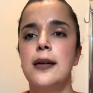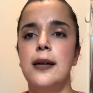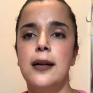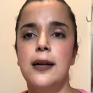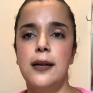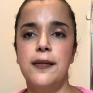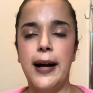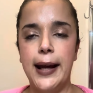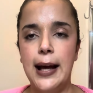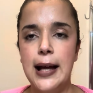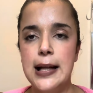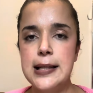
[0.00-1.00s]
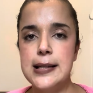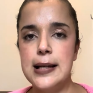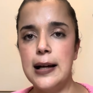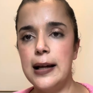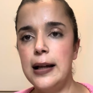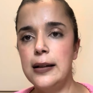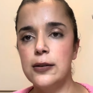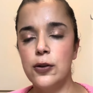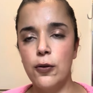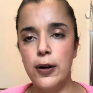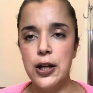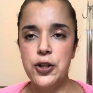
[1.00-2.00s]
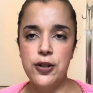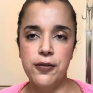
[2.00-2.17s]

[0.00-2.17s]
eh, vacanza, entro, esci,